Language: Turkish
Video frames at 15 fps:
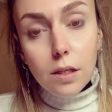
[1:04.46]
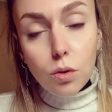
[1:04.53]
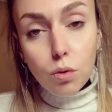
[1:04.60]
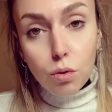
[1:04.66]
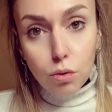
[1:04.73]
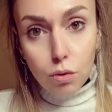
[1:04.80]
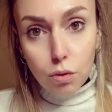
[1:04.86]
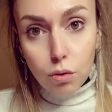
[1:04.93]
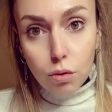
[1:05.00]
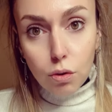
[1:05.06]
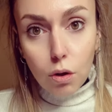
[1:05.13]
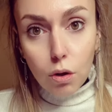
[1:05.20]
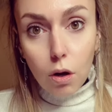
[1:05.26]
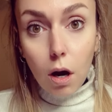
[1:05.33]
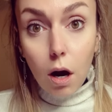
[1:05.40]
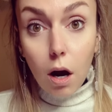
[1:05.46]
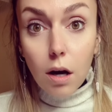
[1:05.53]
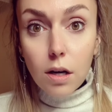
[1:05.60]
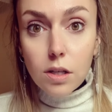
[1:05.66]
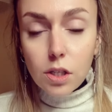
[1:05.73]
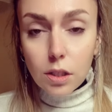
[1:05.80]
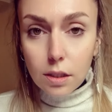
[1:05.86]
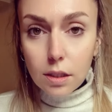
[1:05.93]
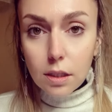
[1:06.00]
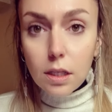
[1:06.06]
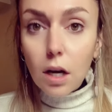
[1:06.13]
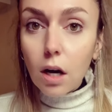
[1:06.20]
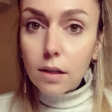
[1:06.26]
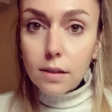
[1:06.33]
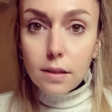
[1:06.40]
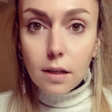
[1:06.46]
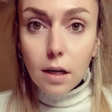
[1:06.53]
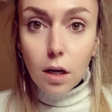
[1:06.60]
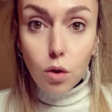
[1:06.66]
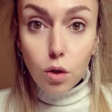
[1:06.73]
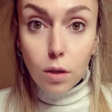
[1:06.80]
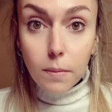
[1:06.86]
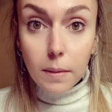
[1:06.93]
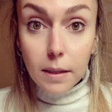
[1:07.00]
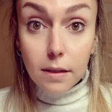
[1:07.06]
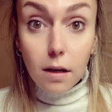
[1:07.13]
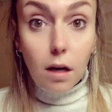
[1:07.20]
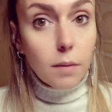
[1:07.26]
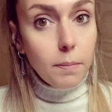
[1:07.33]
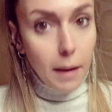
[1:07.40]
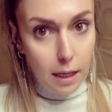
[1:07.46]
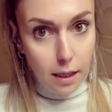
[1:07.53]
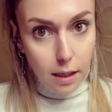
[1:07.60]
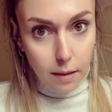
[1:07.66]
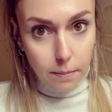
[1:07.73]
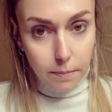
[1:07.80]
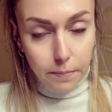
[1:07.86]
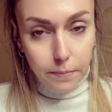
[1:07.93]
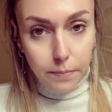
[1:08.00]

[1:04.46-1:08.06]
günlük harcadığı, yaktığı kalori miktarı belli.